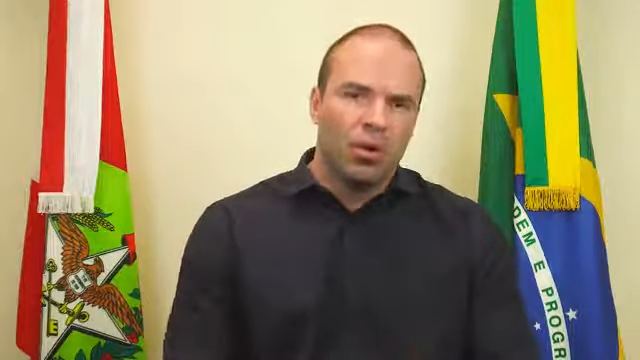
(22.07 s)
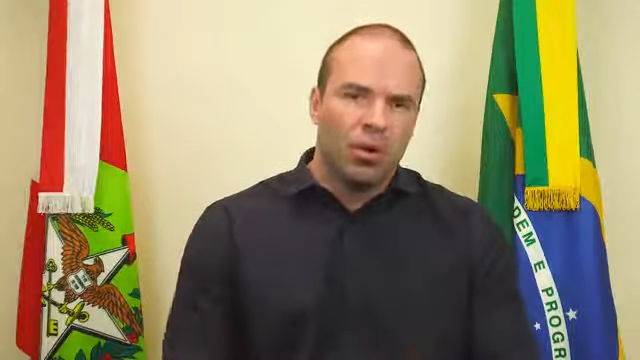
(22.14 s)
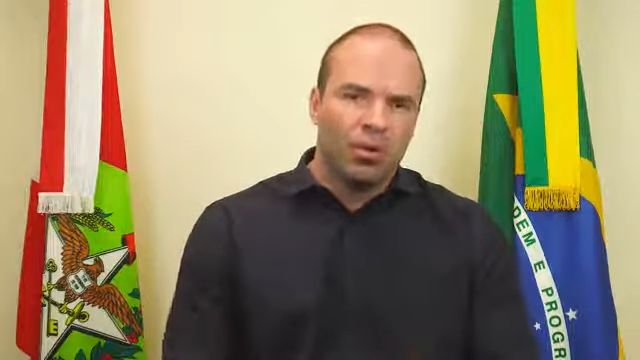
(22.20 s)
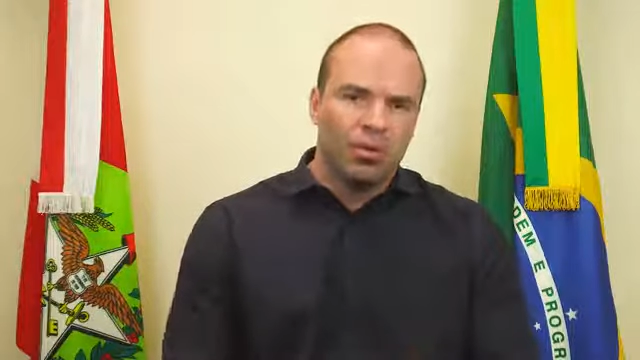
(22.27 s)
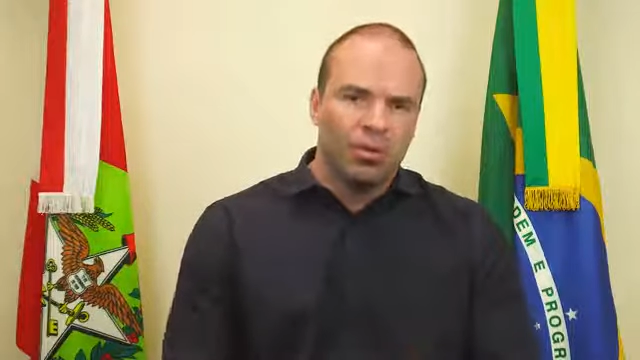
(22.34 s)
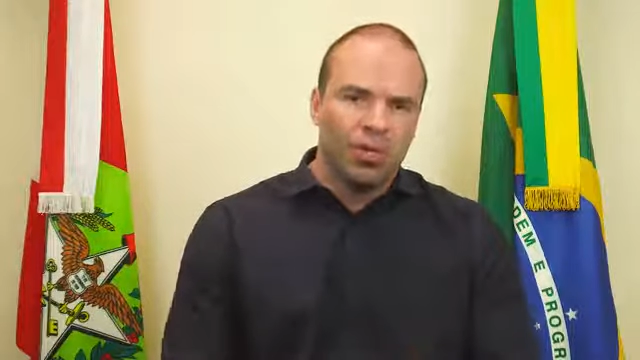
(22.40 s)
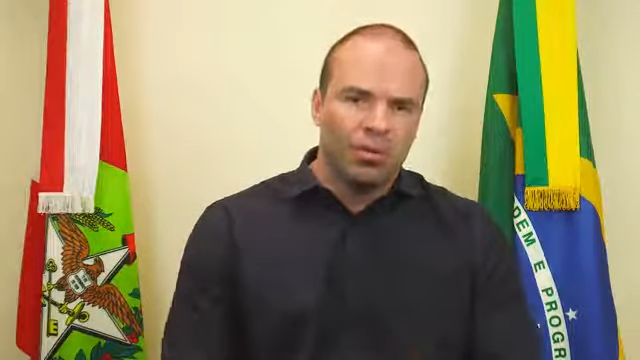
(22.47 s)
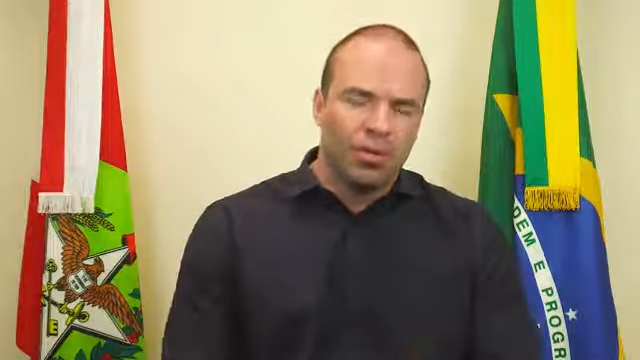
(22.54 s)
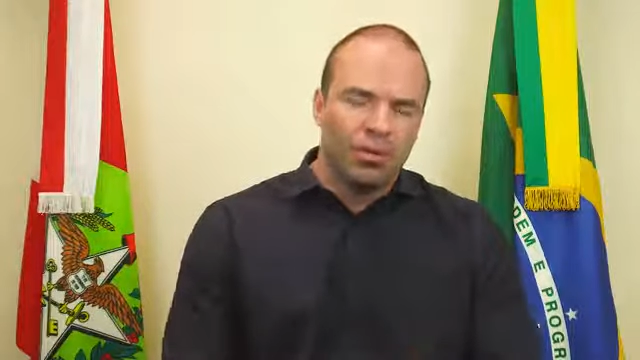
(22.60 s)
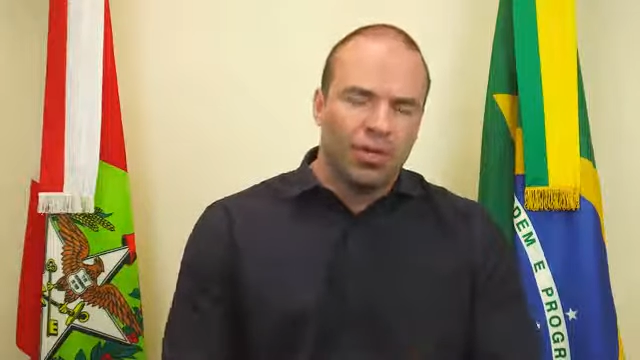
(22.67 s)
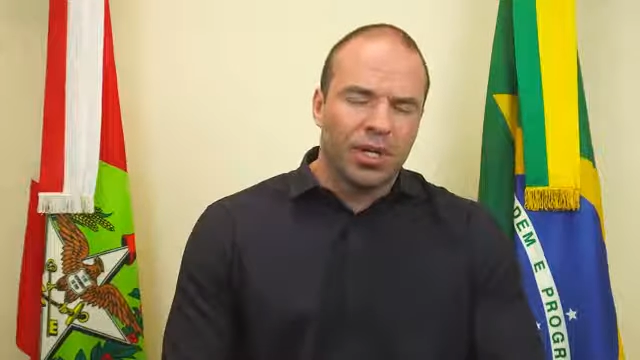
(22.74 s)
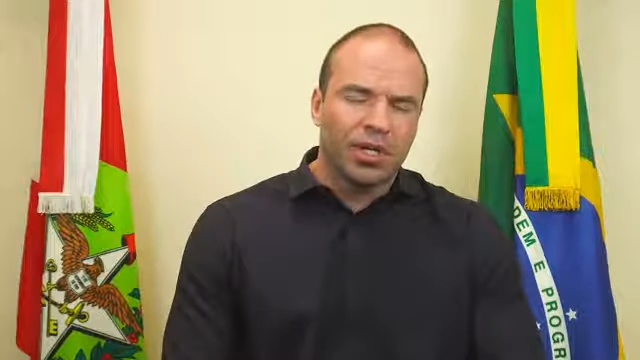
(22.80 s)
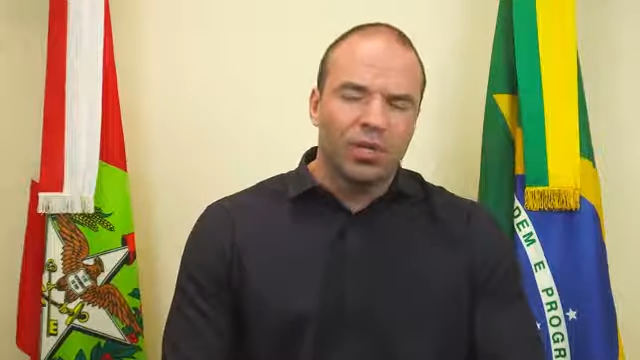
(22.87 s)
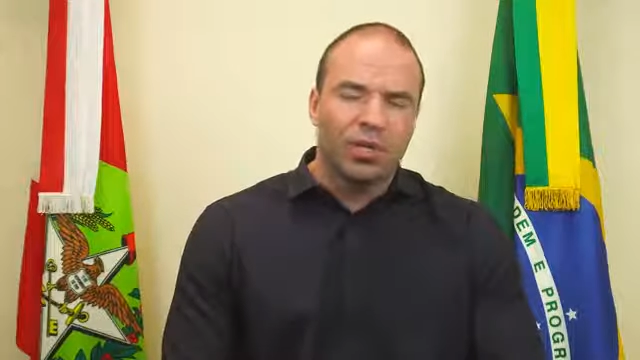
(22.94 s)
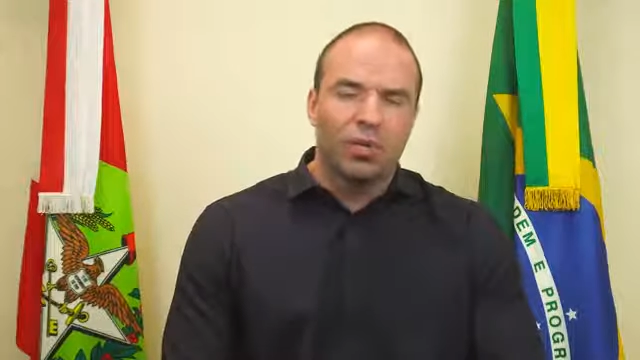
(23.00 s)

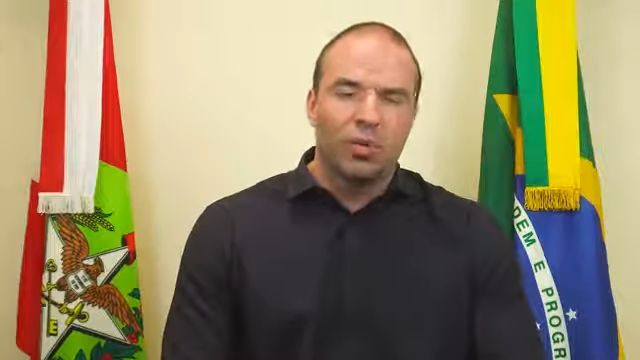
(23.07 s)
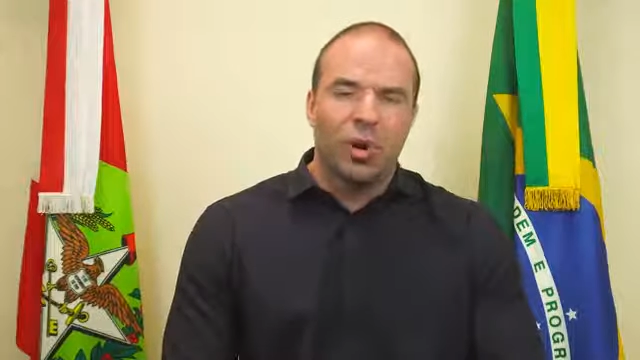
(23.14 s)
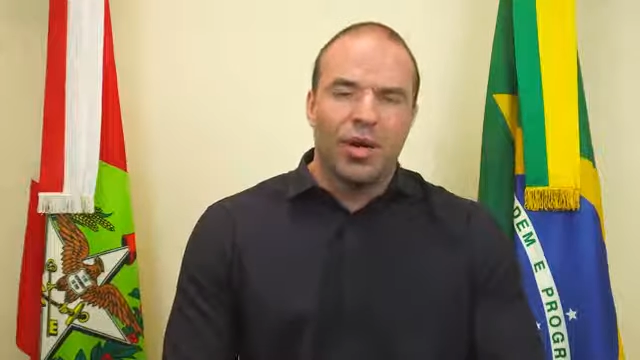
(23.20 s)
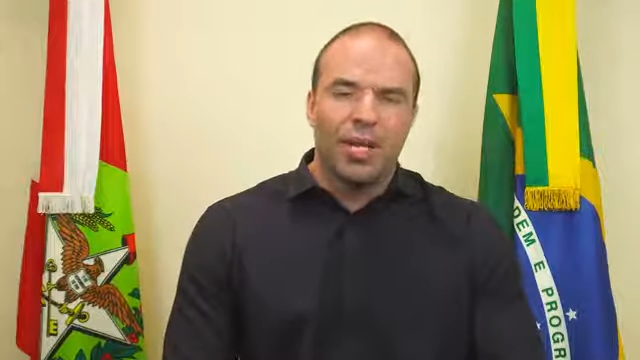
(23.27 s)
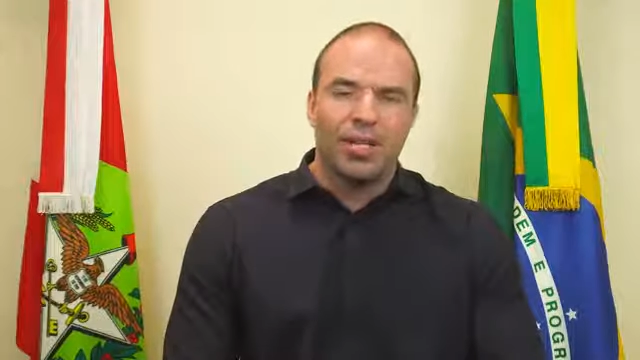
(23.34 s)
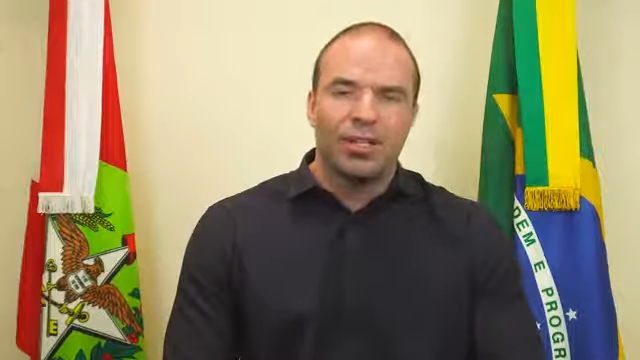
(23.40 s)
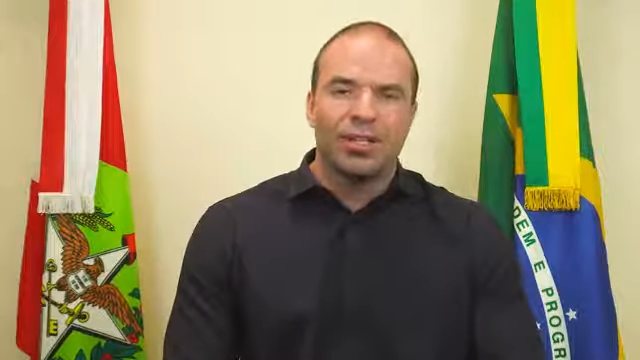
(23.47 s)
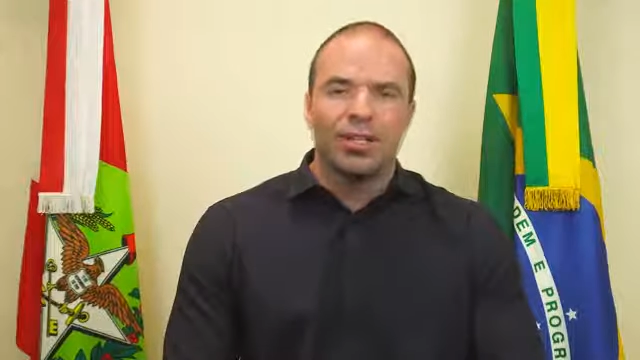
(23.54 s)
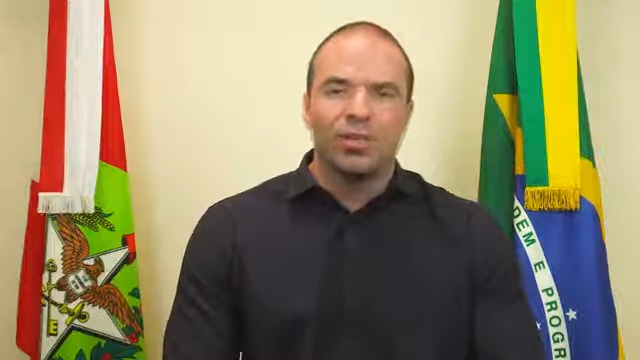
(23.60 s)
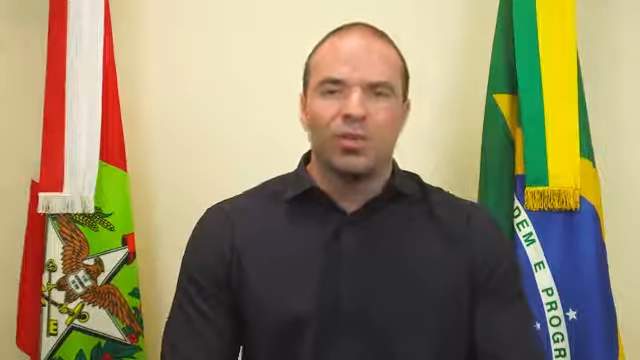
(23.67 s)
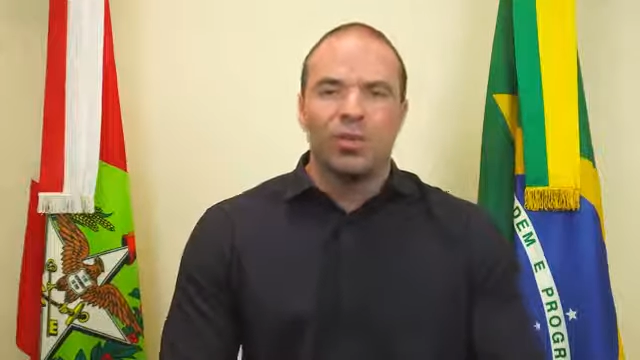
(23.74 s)
11.340 de